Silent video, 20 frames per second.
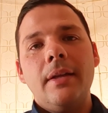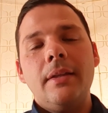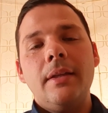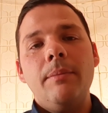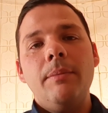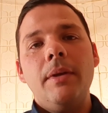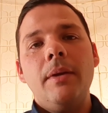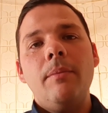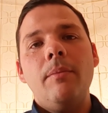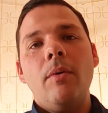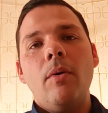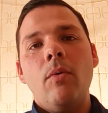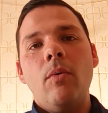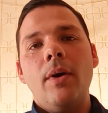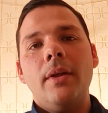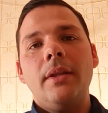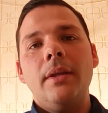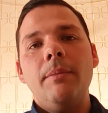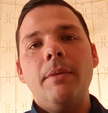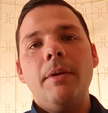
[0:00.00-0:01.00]
a ti mismo o
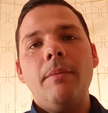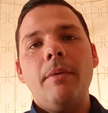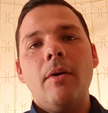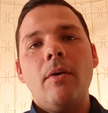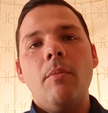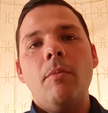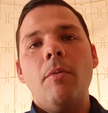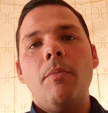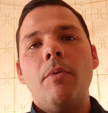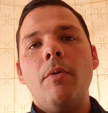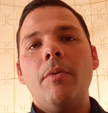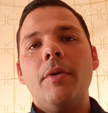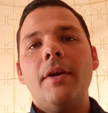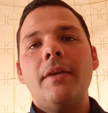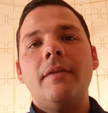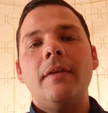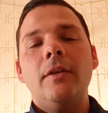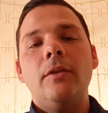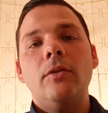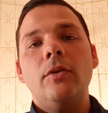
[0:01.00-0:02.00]
a ti misma como
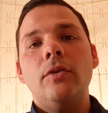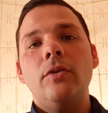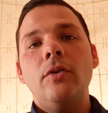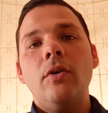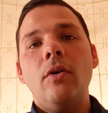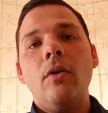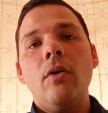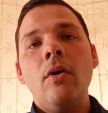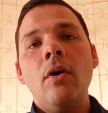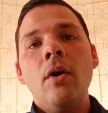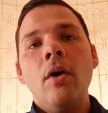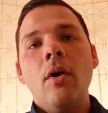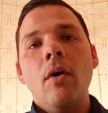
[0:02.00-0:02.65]
pobrecito yo,